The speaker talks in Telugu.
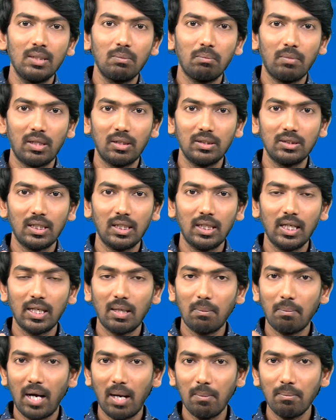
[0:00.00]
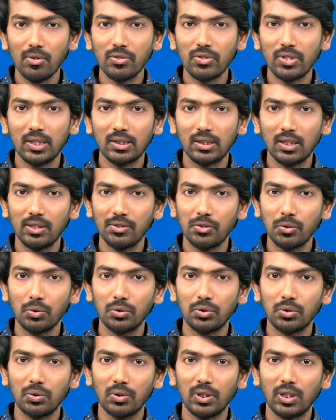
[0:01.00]
మనం జనరల్గా బ్యాంబో స్టిక్స్ అని
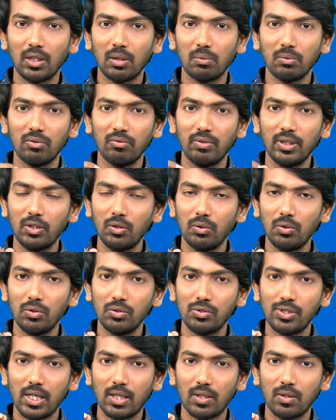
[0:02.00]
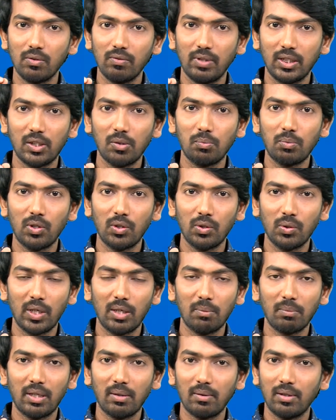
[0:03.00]
చూస్తూ ఉంటాము వెదురు చెట్లు వెదురు బొంగులు
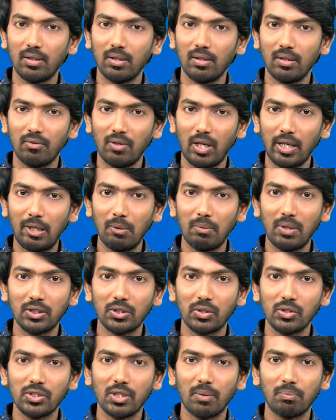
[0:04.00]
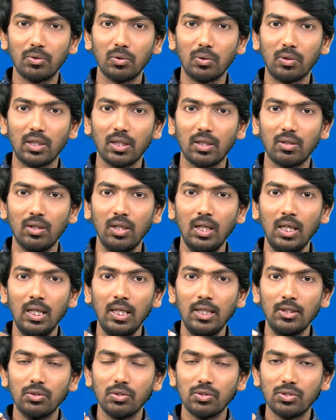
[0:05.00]
అని మన వాడుక భాషలో చెప్తూ ఉంటారు
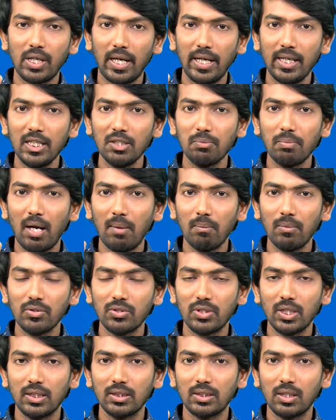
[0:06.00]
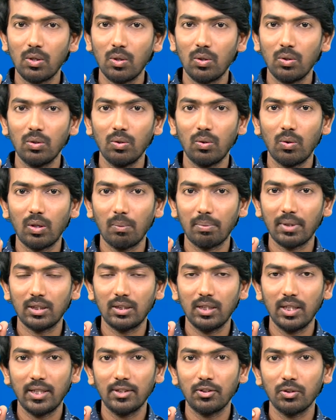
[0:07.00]
సో చైనీస్ బ్యాంబో స్టిక్స్లో ఒక
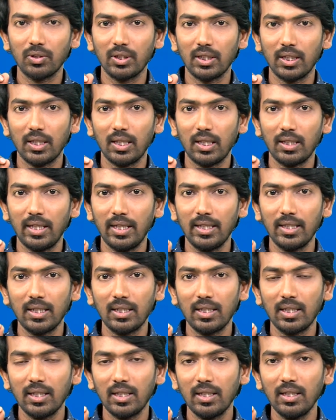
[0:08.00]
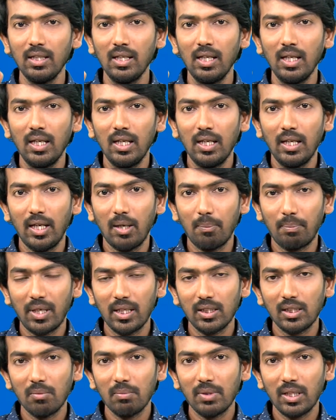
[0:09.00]
ప్రత్యేకత ఉంది అదేంటంటే
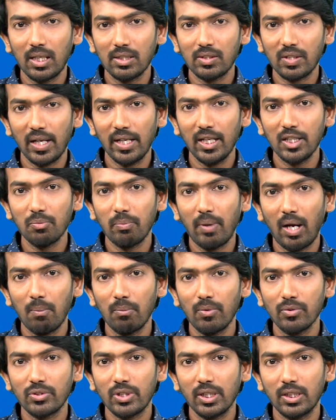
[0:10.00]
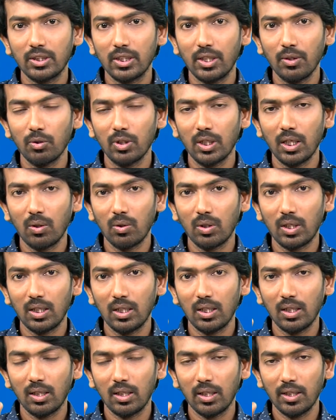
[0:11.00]
ఎప్పుడైతే మీరు ఆ చైనీస్ బ్యాంబో స్టిక్స్కి ఉన్న ఒక
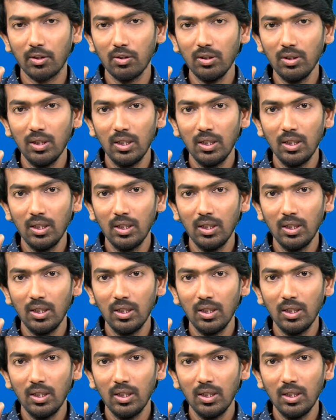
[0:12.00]
యూనో